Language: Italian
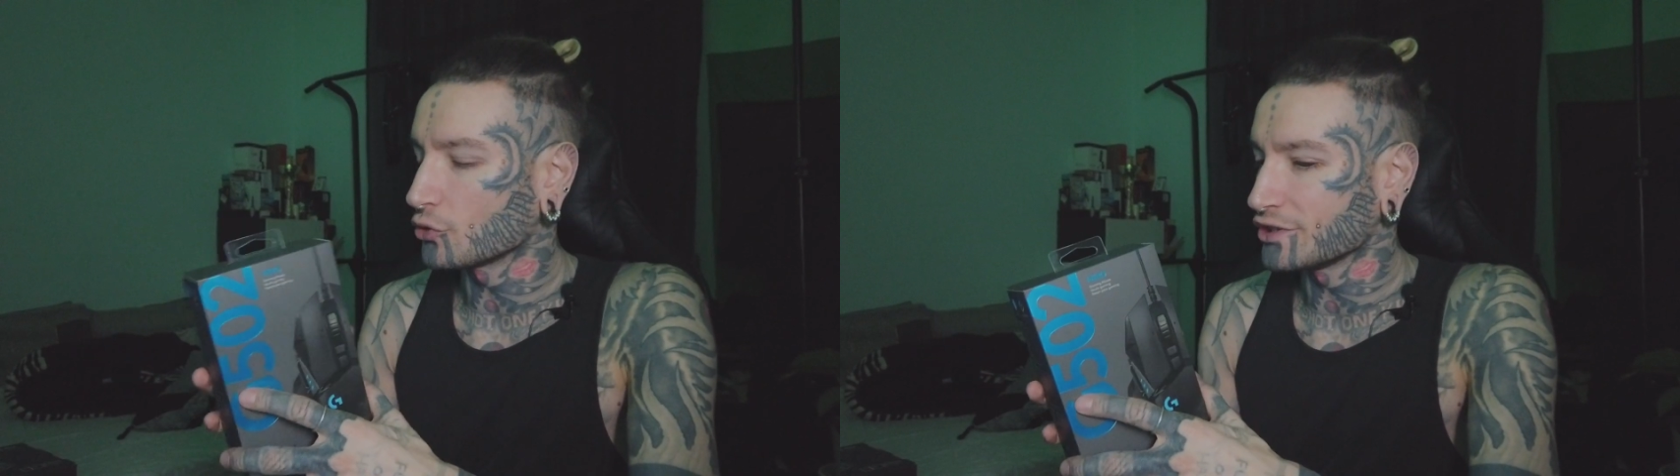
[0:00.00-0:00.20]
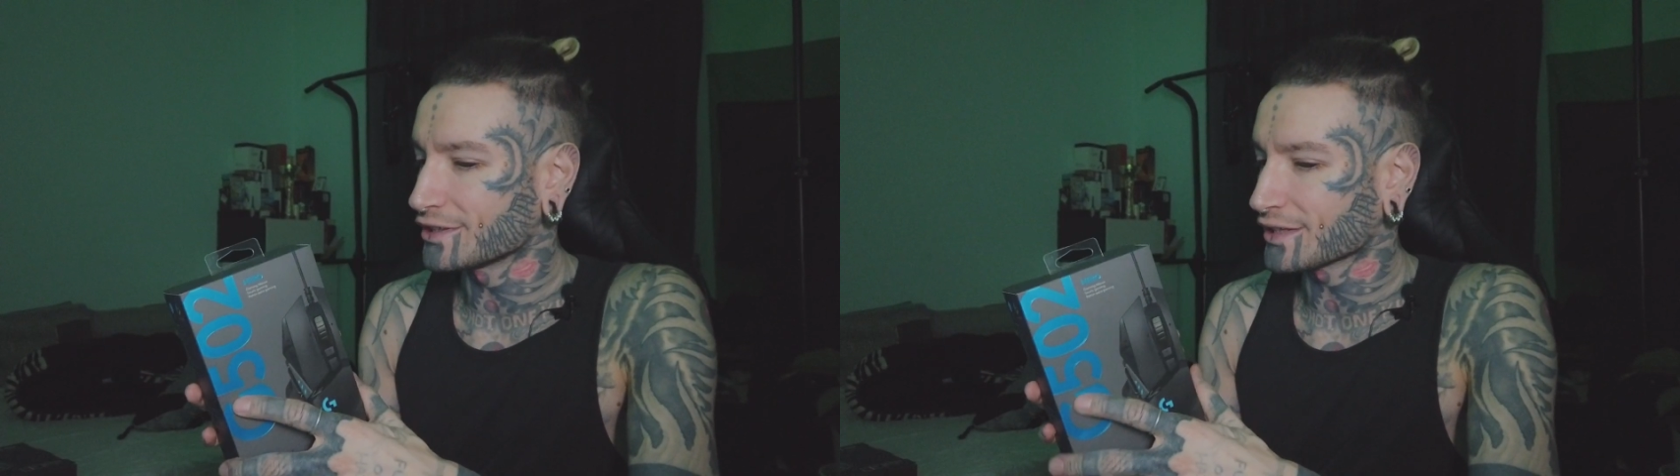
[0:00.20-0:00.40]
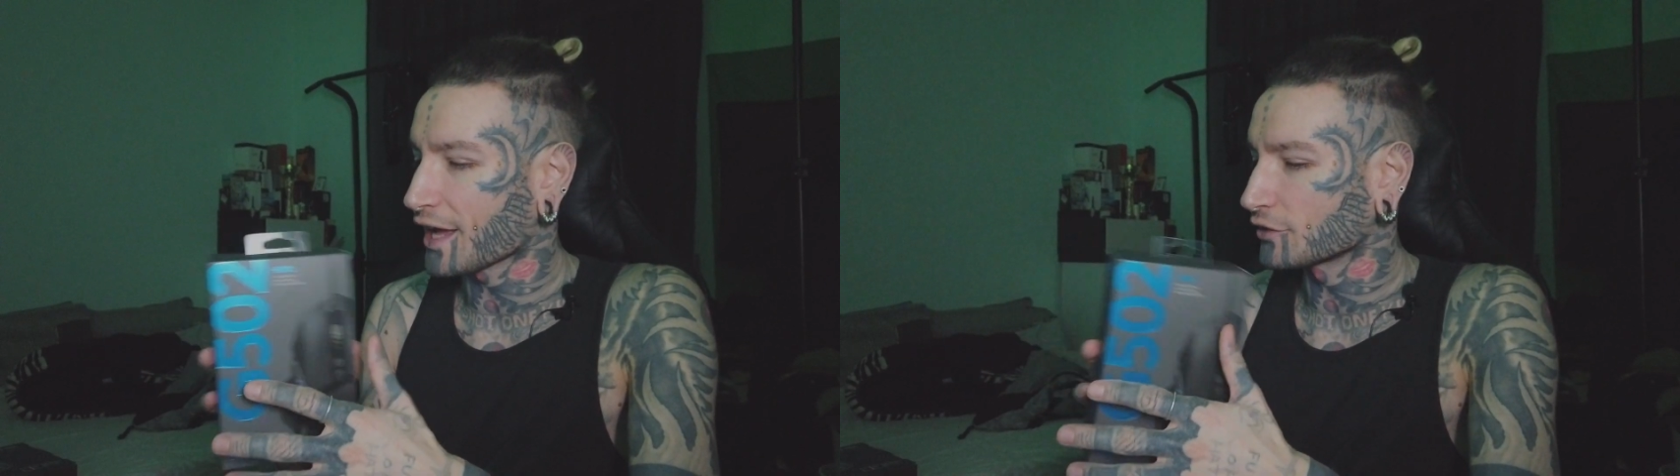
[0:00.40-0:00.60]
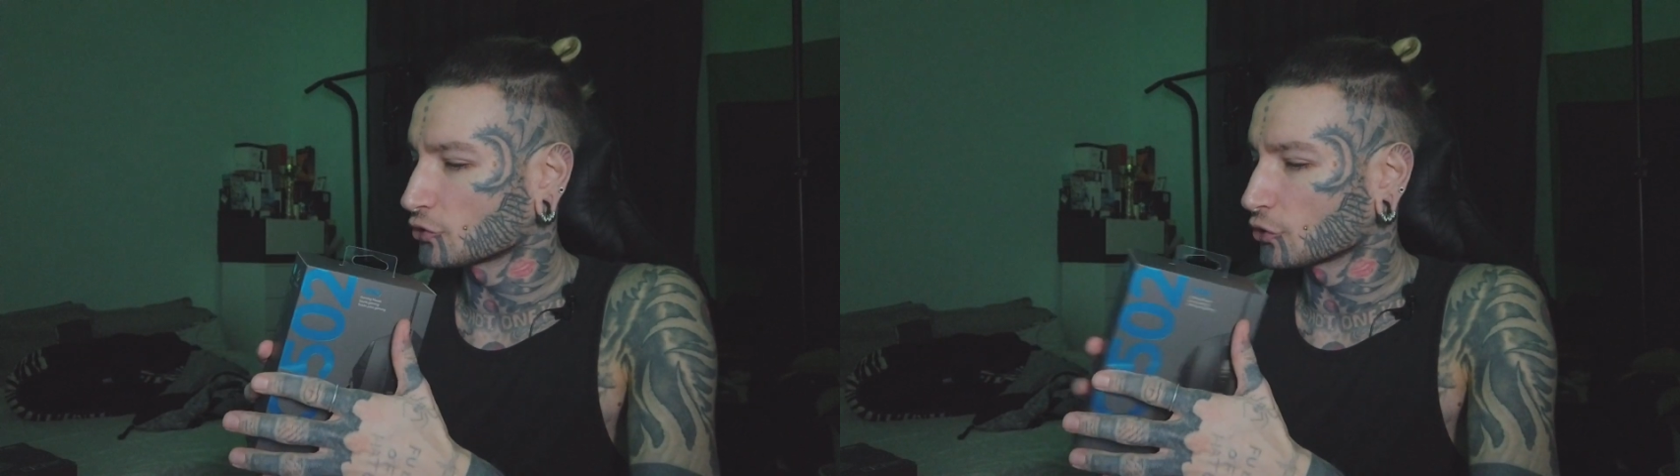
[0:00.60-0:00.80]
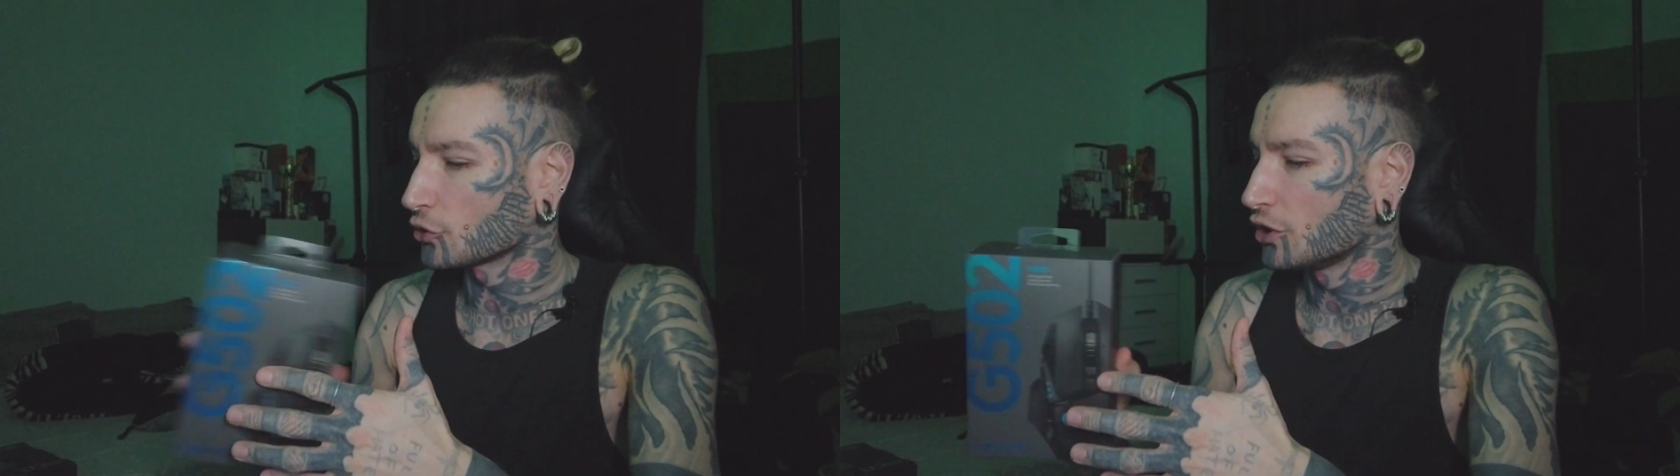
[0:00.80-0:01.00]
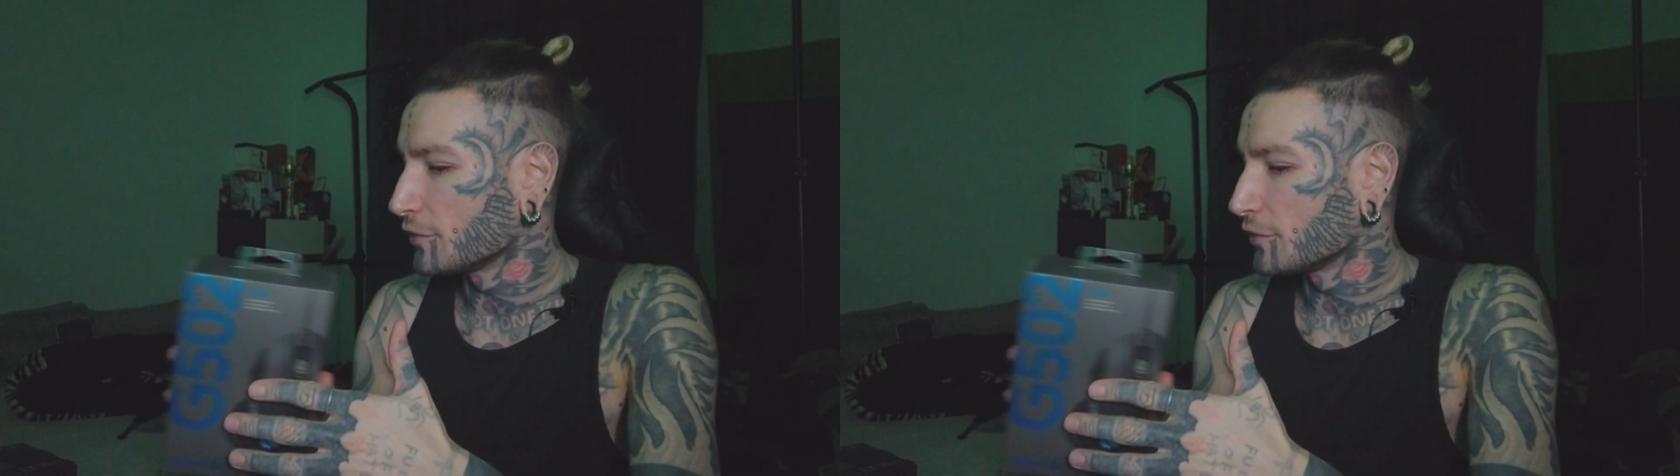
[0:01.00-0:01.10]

ogni tanto